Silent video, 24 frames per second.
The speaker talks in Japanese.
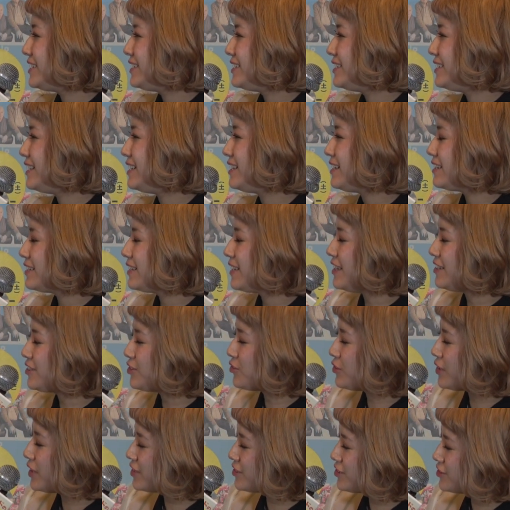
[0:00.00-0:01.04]
うなんかなん
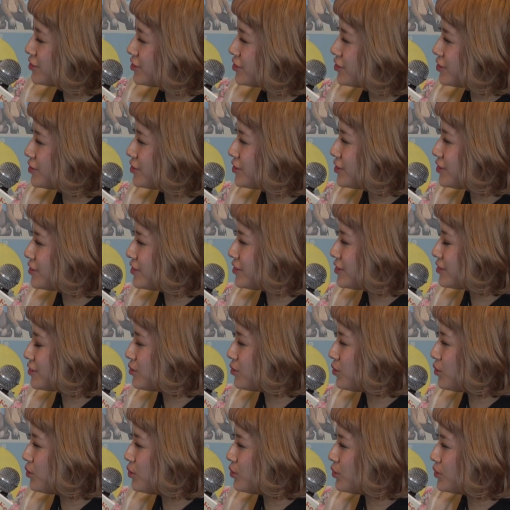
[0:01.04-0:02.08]
となく
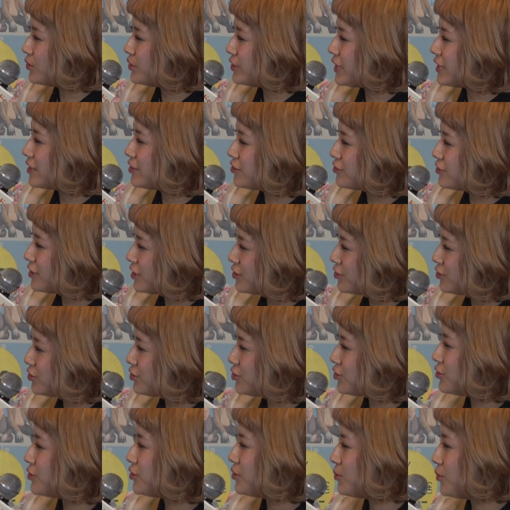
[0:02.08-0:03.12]
こうなくなるっ
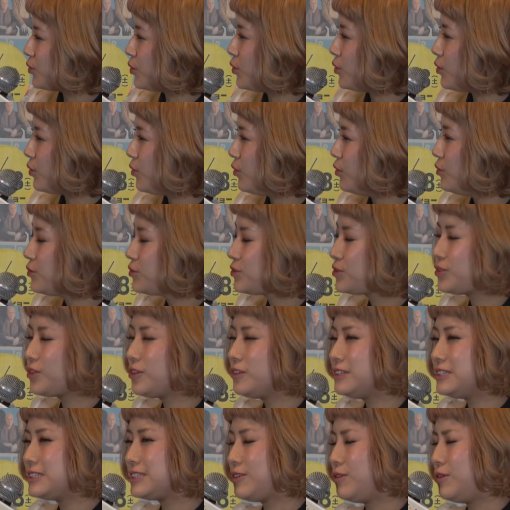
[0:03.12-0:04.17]
ていうよりも本
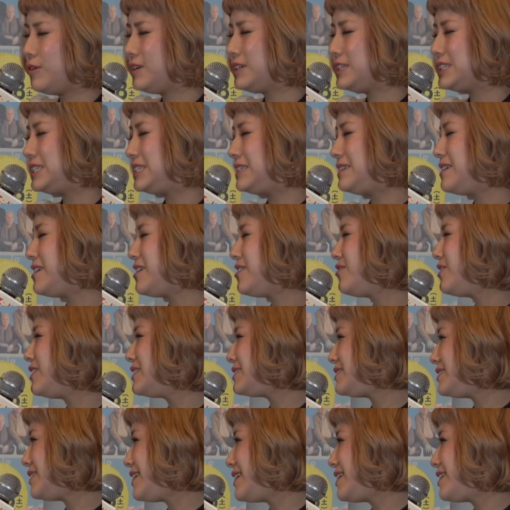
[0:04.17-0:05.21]
当にこれ幸
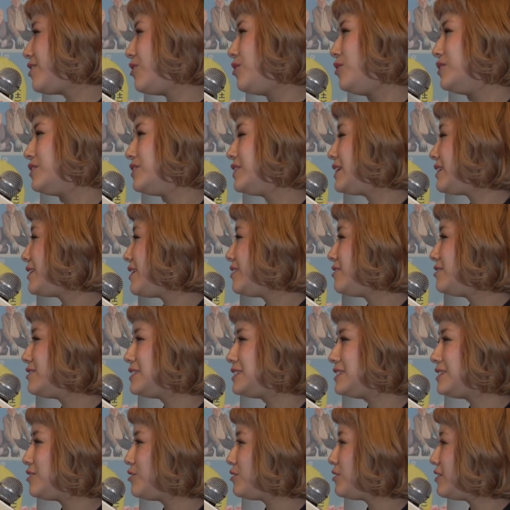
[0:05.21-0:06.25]
せこんな楽
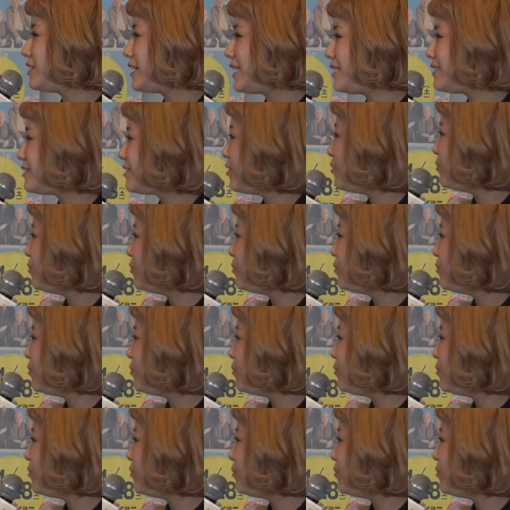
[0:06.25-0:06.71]
しいことないって